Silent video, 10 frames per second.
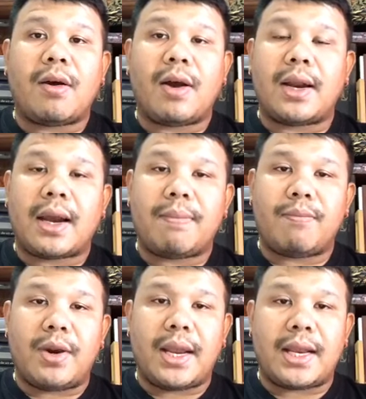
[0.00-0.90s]
น้อยๆนะครับ
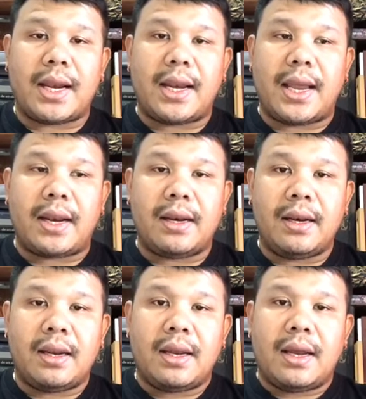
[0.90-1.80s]
วันนี้จะเหรียญ
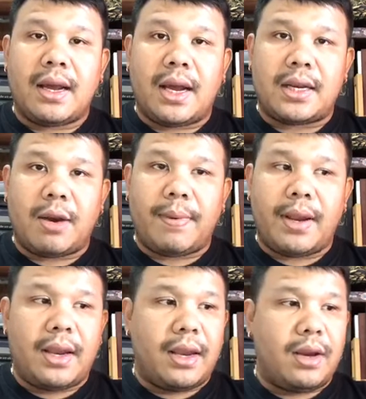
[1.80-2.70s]
อาจจะไป
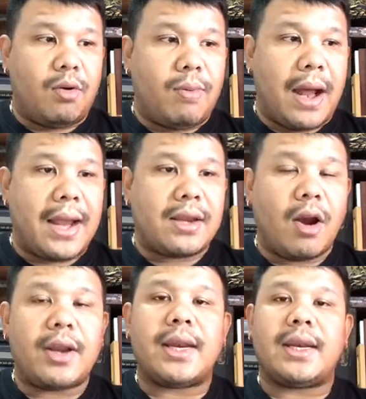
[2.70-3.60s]
ดูพระย่อ
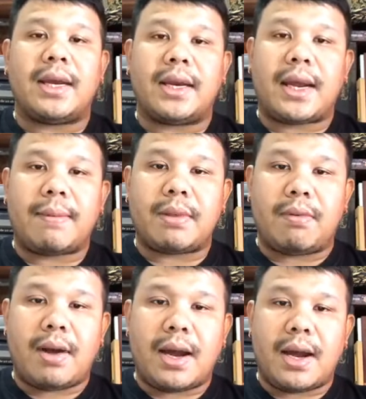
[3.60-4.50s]
ยนิดนึงนะครับ แต่
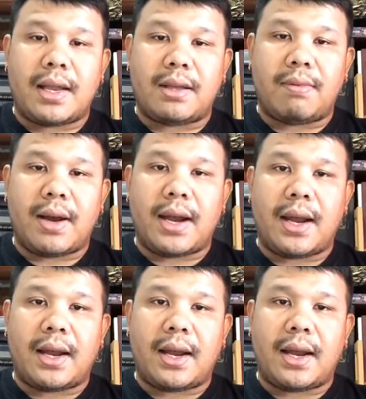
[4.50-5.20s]
ว่าแต่ว่า